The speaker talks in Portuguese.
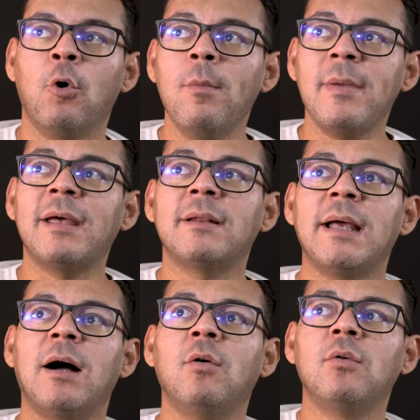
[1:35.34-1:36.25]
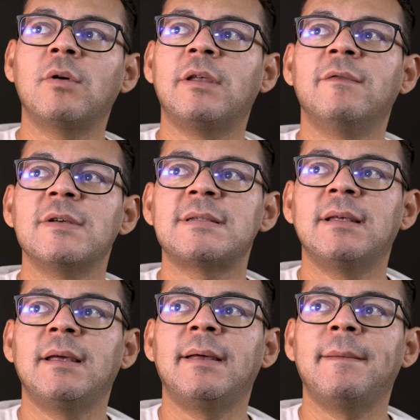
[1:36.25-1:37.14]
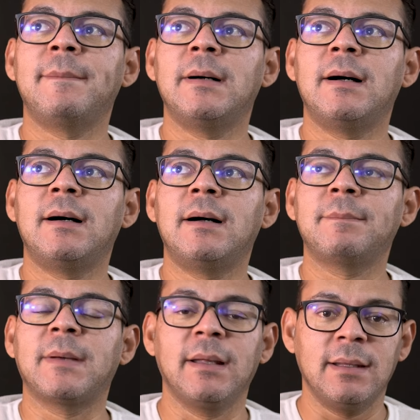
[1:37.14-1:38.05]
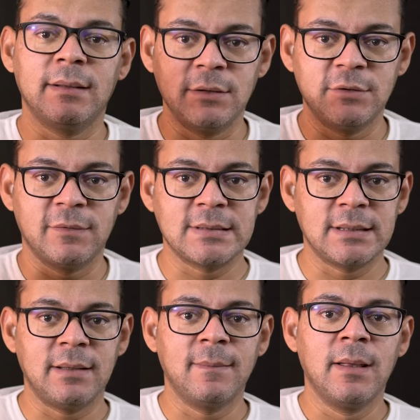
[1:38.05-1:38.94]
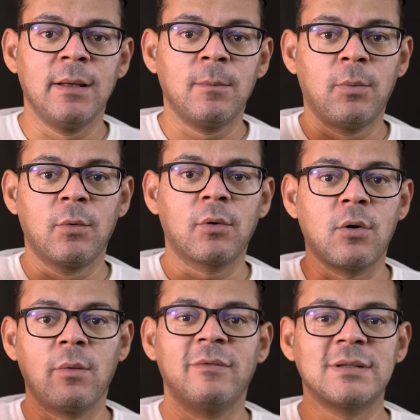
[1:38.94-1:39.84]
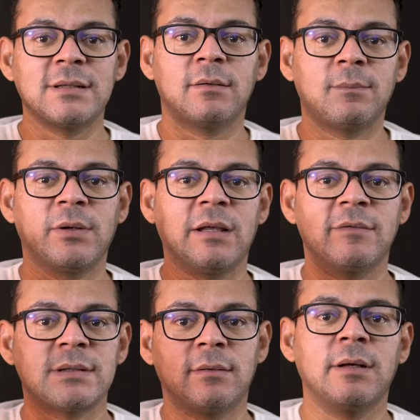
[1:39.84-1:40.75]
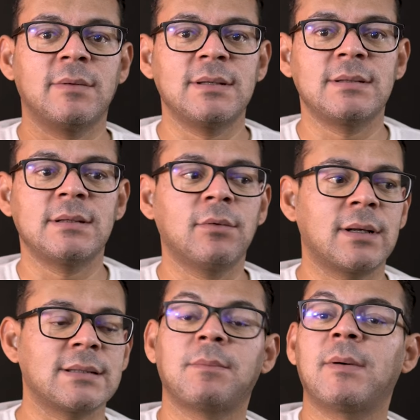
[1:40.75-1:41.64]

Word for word: O medo é algo que você uh, cria dentro de você porque você não, porque você não tem uma insegurança.